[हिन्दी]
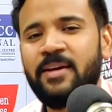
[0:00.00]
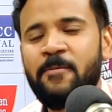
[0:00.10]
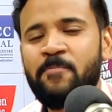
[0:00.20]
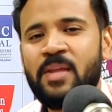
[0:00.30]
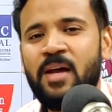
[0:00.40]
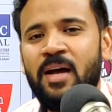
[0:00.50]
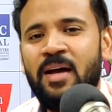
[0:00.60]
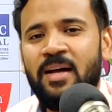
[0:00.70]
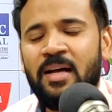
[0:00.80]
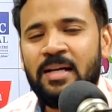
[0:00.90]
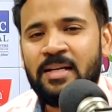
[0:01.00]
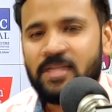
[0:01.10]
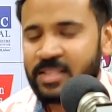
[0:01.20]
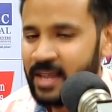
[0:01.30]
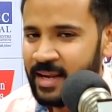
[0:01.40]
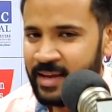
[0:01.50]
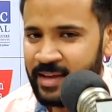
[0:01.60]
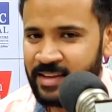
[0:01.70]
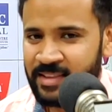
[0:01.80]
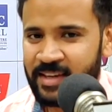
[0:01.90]
गए सारे
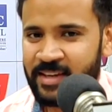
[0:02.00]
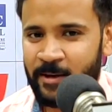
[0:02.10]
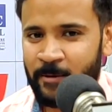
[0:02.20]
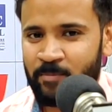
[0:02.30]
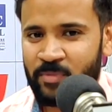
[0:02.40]
गहने देखे